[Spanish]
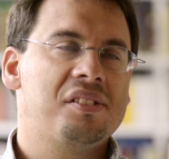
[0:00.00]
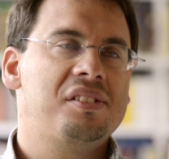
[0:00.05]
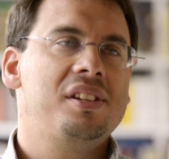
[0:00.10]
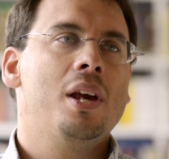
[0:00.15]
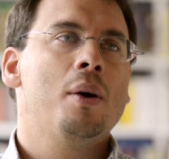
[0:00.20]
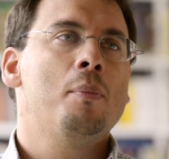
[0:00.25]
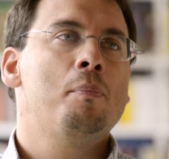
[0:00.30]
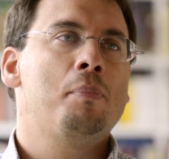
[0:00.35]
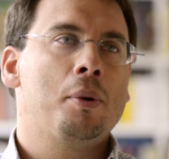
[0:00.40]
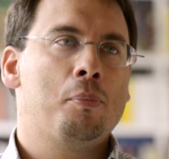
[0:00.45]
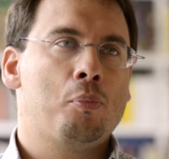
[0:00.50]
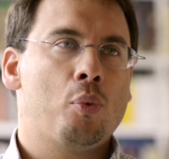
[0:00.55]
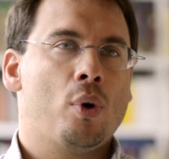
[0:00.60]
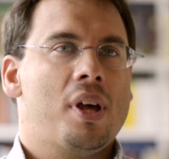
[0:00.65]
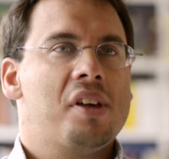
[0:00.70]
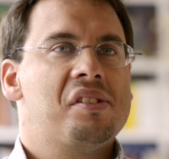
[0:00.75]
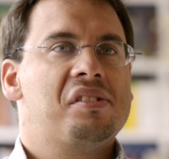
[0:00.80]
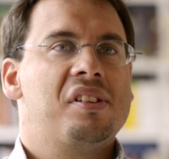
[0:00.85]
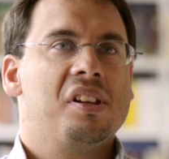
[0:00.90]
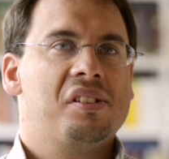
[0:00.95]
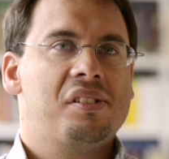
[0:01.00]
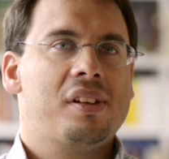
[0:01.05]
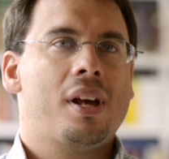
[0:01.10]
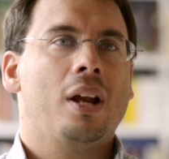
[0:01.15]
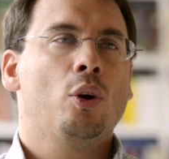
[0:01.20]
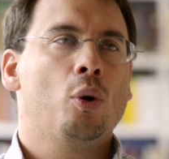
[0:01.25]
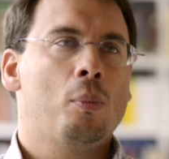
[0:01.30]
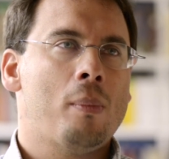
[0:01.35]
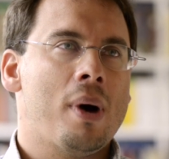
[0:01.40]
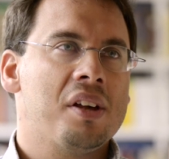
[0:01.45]
Siempre puede hacerse
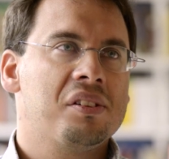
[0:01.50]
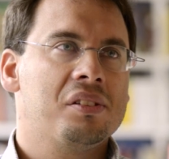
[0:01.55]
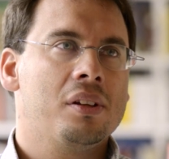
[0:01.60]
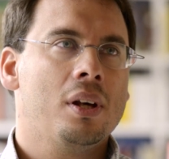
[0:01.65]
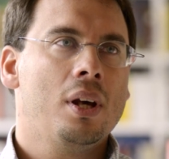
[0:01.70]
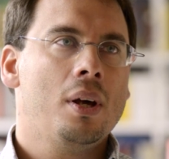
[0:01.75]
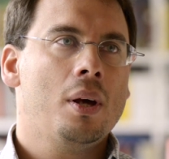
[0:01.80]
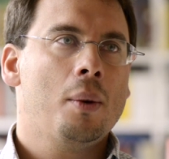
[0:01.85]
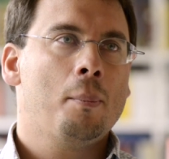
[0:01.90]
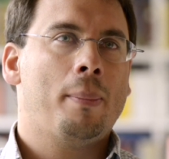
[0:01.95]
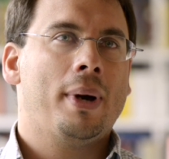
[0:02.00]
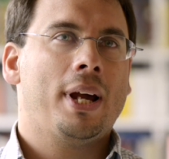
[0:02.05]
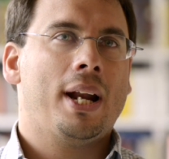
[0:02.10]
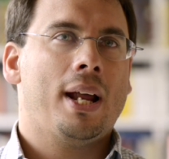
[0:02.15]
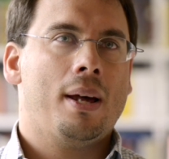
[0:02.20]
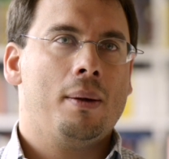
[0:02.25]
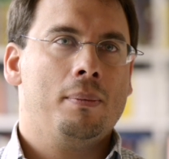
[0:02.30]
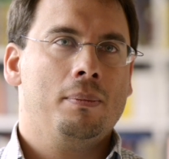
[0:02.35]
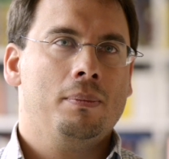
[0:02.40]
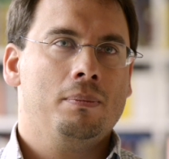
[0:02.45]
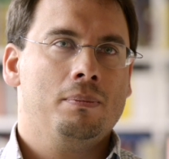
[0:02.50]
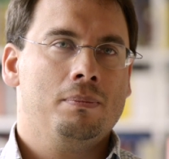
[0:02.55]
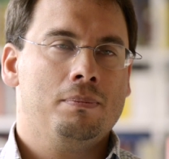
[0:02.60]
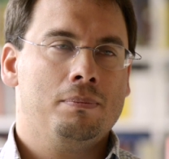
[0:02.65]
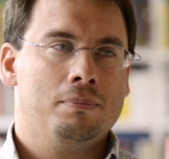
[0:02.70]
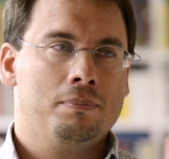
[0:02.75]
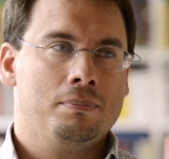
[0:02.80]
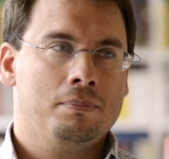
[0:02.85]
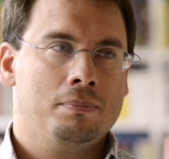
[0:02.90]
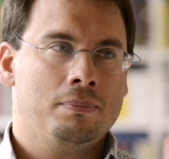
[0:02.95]
algo más para
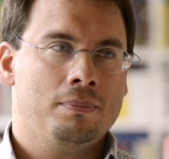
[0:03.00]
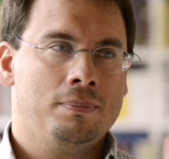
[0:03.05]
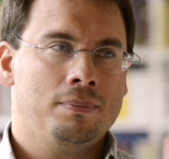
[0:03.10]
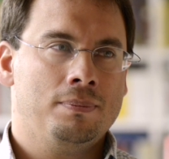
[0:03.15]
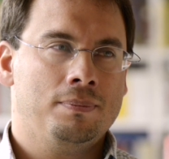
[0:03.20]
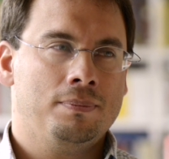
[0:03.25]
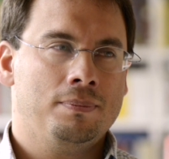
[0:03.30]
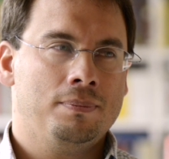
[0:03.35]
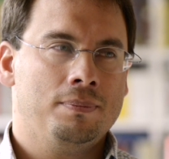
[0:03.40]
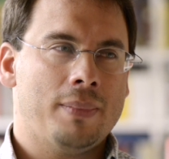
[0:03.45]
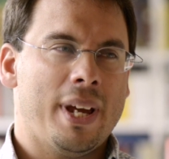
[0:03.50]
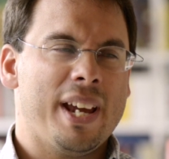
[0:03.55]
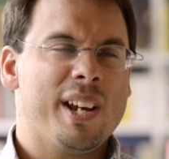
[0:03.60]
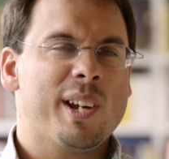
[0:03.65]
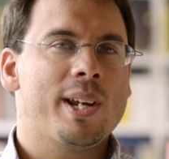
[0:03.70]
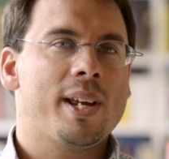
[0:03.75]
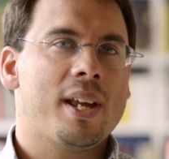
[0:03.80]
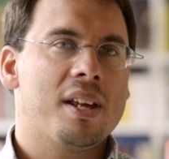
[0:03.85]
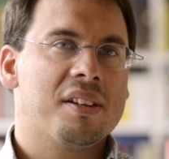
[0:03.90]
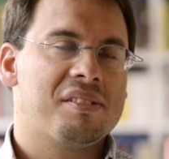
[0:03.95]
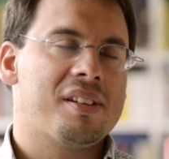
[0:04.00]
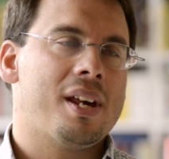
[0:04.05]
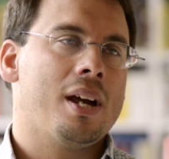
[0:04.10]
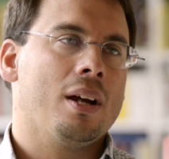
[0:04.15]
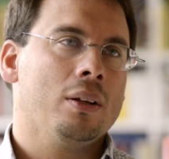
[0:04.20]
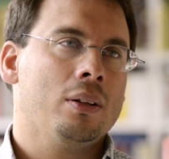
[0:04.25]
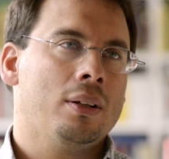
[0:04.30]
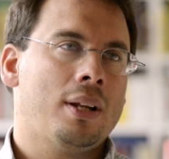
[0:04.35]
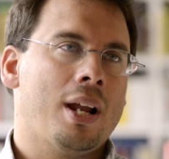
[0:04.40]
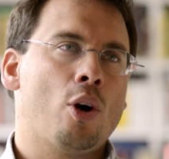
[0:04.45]
mm,
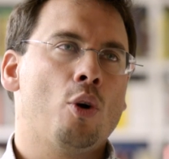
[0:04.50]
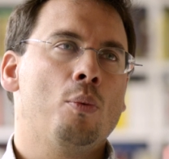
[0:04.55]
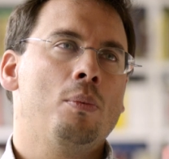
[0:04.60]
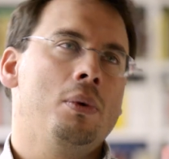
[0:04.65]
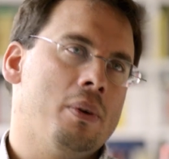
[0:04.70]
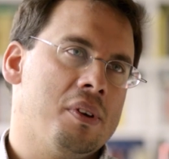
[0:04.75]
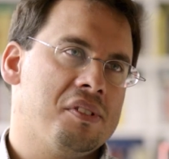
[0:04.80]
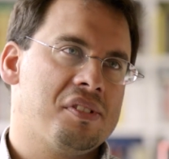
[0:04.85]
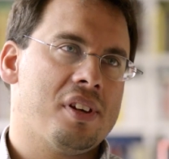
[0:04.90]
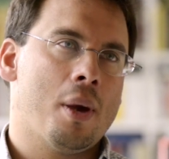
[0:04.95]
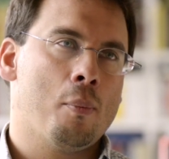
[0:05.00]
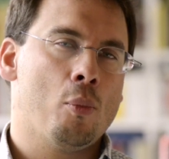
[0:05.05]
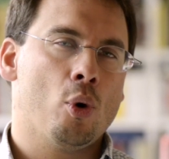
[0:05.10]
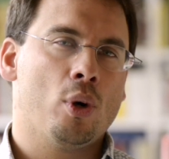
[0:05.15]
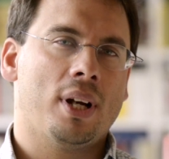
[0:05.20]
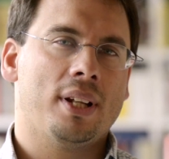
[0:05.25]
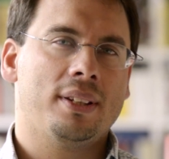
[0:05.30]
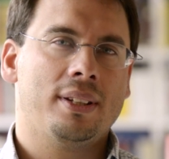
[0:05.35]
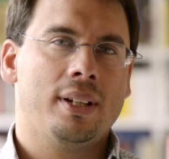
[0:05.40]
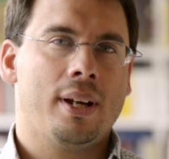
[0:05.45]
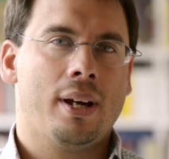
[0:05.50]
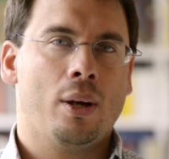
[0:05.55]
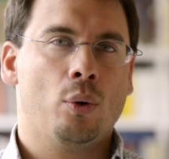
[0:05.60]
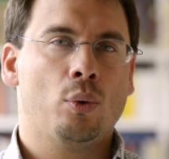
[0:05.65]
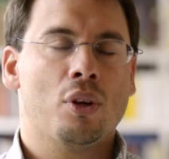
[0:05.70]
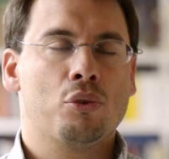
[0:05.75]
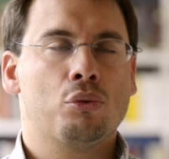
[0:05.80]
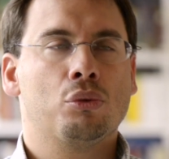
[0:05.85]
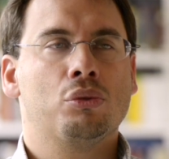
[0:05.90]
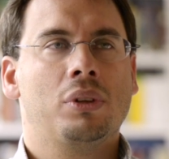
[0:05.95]
enriquecer la convivencia democrática en
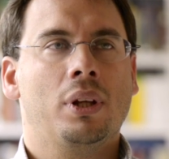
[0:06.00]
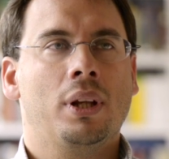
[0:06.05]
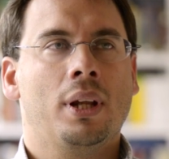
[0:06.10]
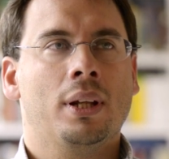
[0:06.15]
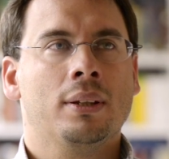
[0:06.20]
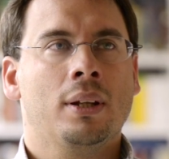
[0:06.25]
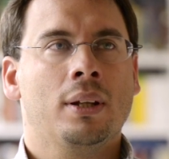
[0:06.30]
una sociedad.